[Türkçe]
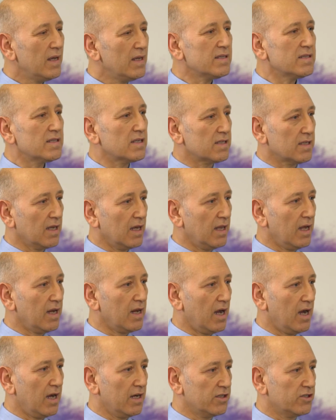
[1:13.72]
İstisnalar
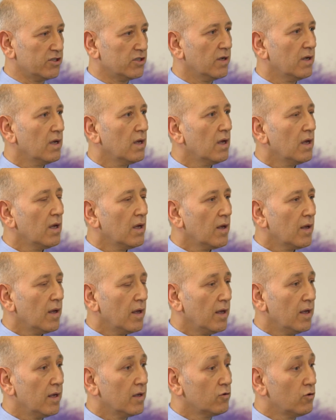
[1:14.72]
hariç.
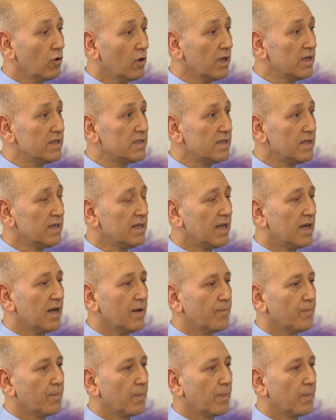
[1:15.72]
E, dolayısıyla